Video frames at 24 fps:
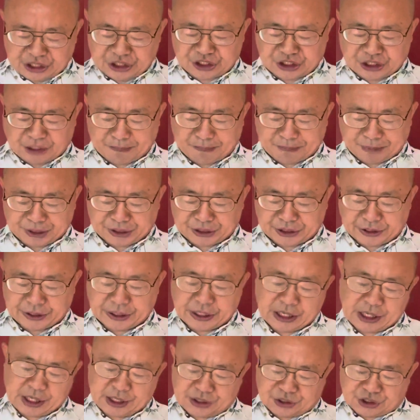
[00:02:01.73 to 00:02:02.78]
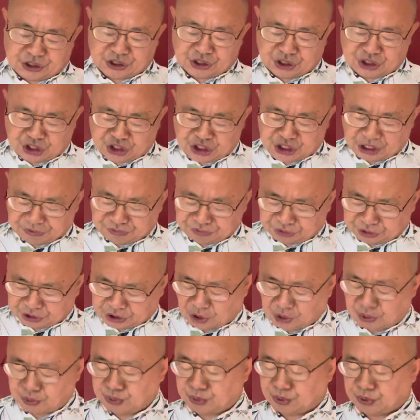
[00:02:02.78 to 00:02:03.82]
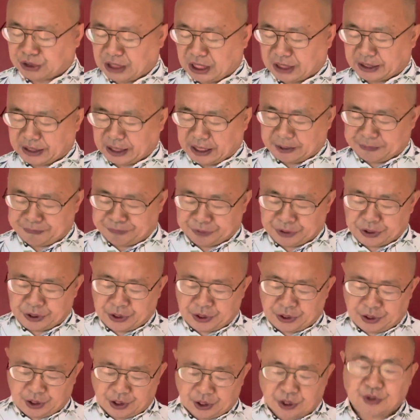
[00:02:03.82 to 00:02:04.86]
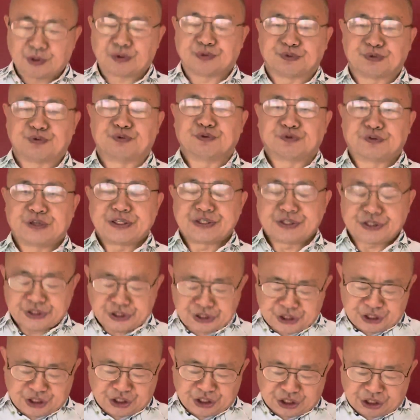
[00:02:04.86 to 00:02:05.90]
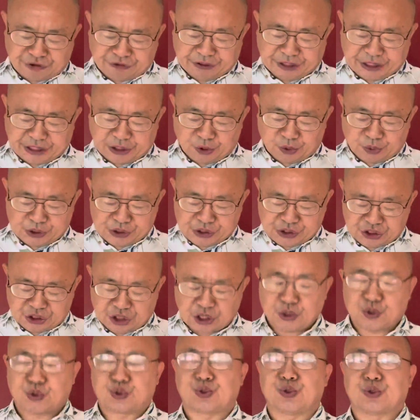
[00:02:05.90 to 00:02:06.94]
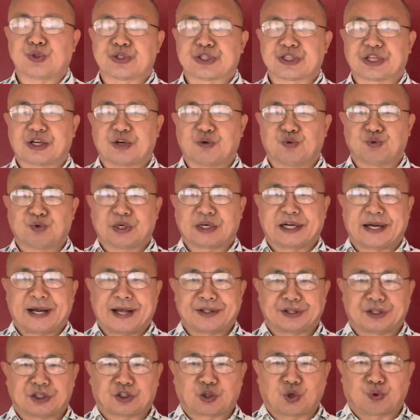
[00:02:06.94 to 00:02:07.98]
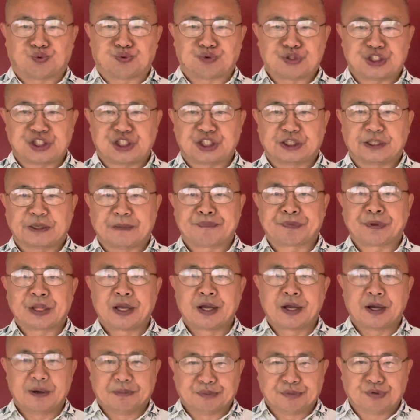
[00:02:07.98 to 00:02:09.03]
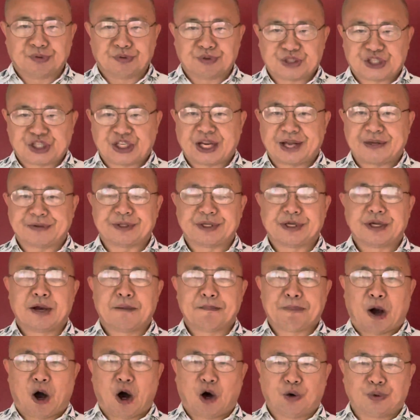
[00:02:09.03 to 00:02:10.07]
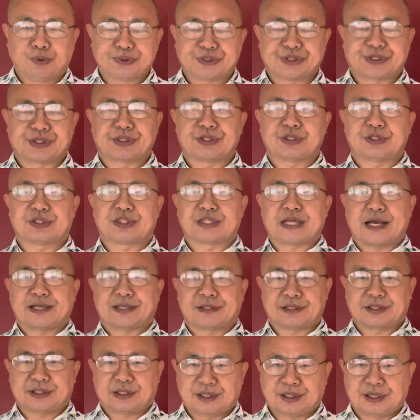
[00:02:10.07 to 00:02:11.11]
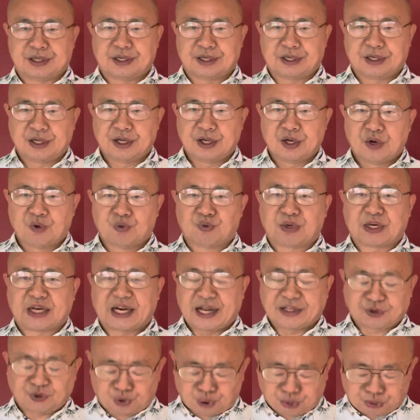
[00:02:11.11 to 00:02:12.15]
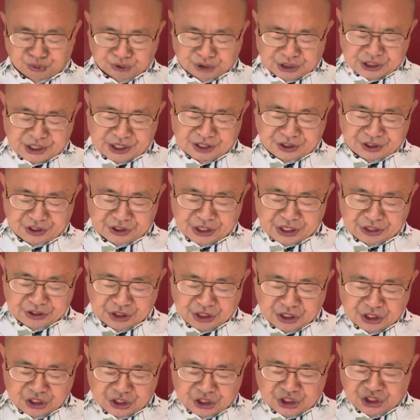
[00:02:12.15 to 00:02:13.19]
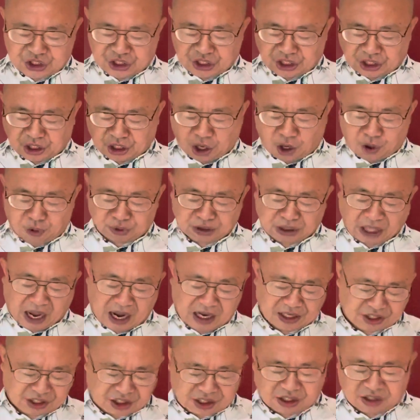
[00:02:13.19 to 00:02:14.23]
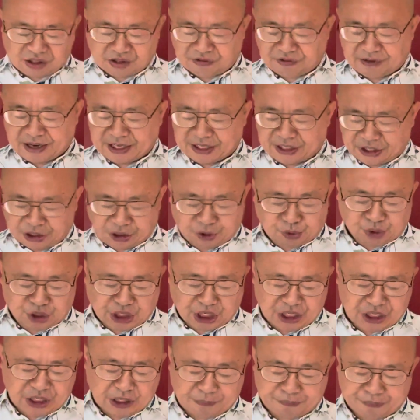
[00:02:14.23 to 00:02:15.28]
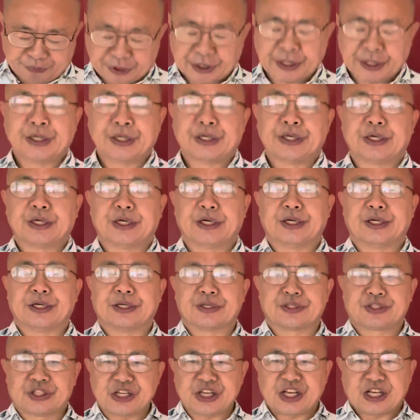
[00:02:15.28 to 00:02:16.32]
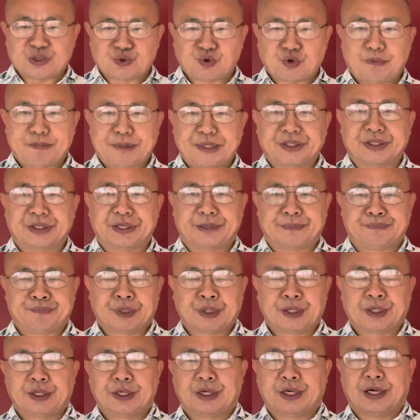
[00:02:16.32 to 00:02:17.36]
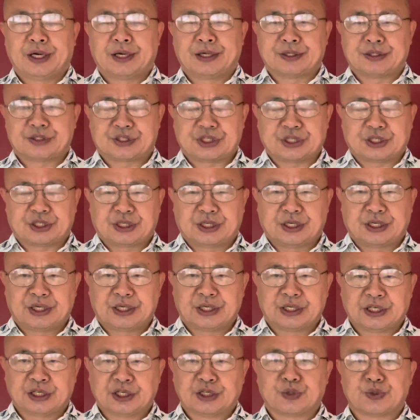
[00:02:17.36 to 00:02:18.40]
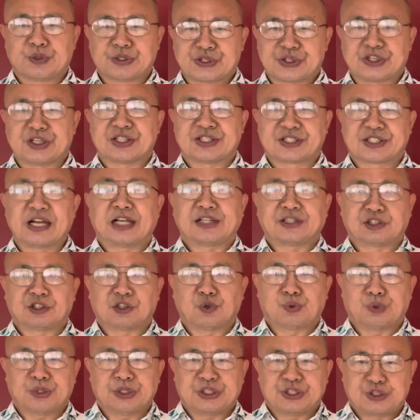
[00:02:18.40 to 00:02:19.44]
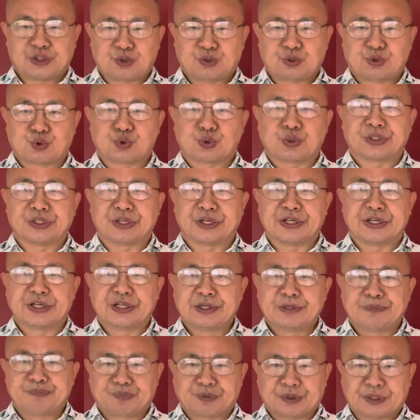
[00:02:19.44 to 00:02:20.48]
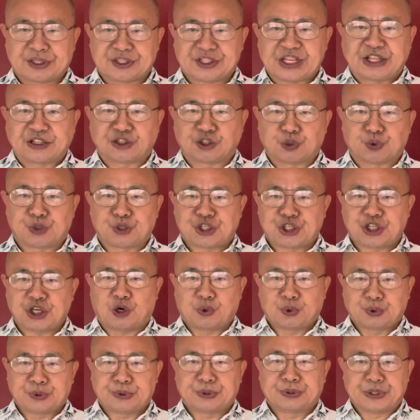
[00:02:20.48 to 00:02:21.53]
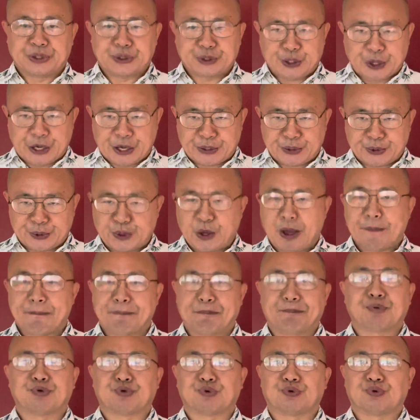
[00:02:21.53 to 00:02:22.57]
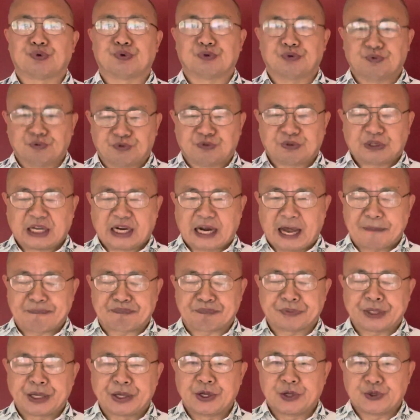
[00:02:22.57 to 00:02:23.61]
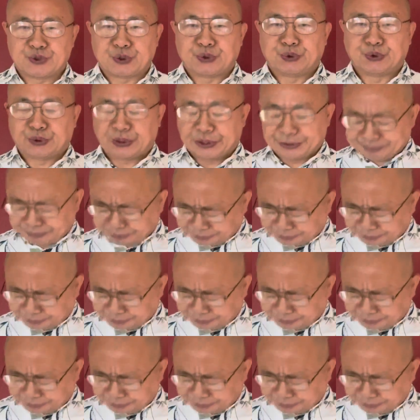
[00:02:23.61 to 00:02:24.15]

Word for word: 相比呢，只相当于大概呃五分之一。因为俄罗斯呢，据这个乌克兰的统计呢，目前抛尸在这个乌克兰土地上的人已经高达四万六千人。呃，这也说明呢，呃，这个俄罗斯的战斗力，就是说呢，战斗效率呢，远远不如乌克兰军队。